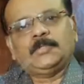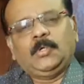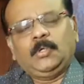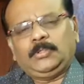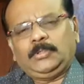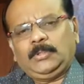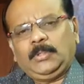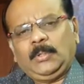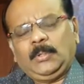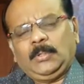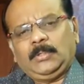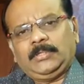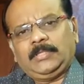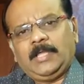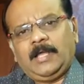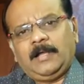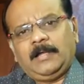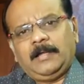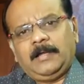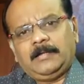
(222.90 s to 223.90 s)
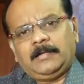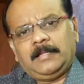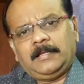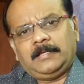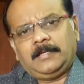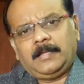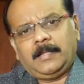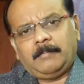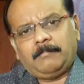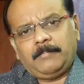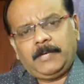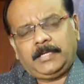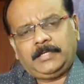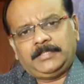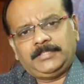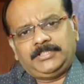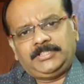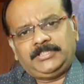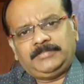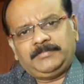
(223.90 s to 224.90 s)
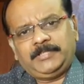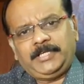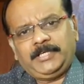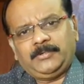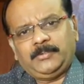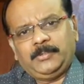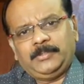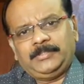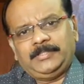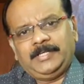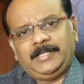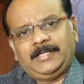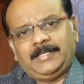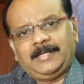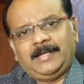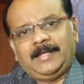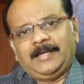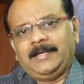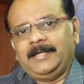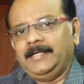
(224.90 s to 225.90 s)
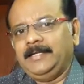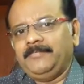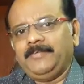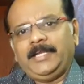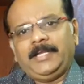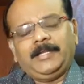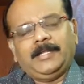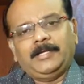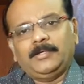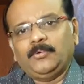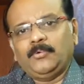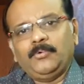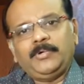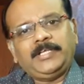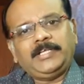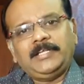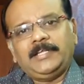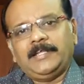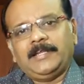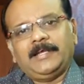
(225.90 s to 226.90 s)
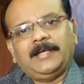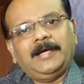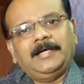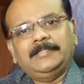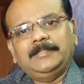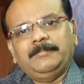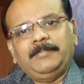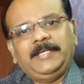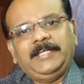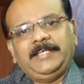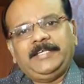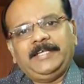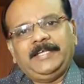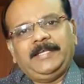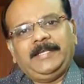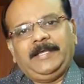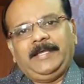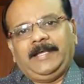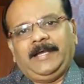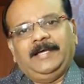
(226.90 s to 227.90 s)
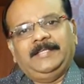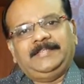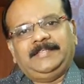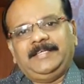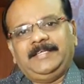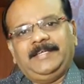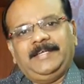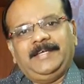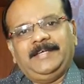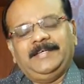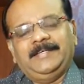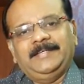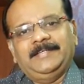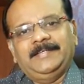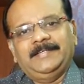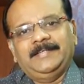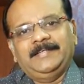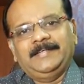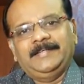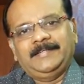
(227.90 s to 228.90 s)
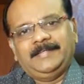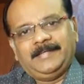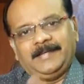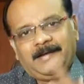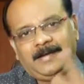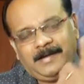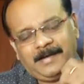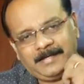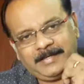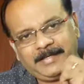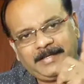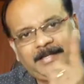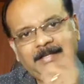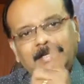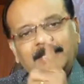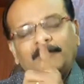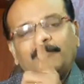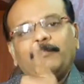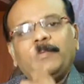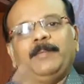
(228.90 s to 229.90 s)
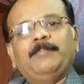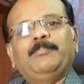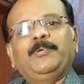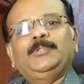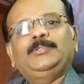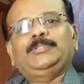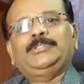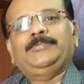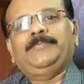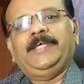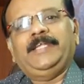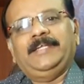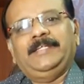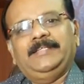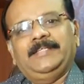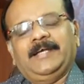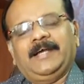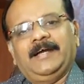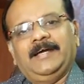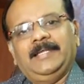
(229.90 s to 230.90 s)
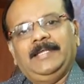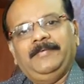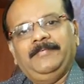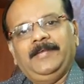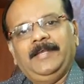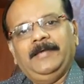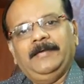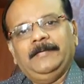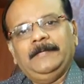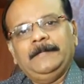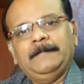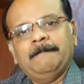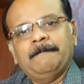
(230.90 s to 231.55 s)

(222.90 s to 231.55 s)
கொத்து கொத்தாக ஆனால் நமக்கு ஜீவனை கொடுத்திருக்கிறார் ஆண்டவரே நான் குழியில் இறங்காதபடிக்கு என்னை காத்தீரே ஆகையாலே உண்மை போற்றுவேன் இந்த காலையிலே